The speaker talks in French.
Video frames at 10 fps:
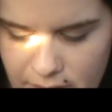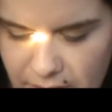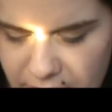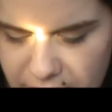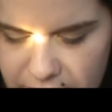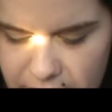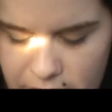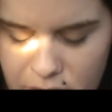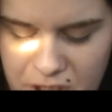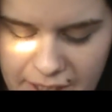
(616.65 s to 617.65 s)
euh,
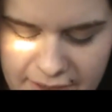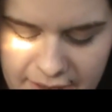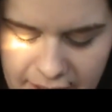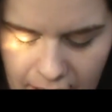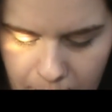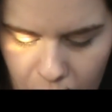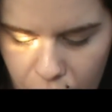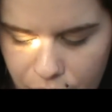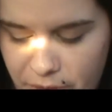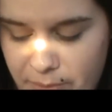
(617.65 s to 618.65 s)
que j'ai hésité à
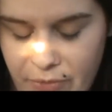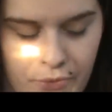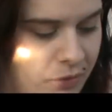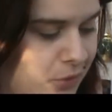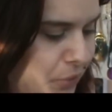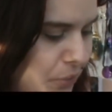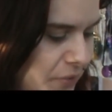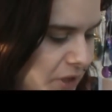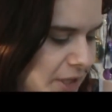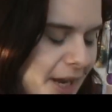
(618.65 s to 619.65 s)
prendre en fait parce que je le
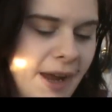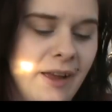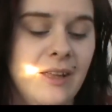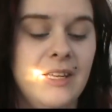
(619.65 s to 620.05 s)
trouvais cher.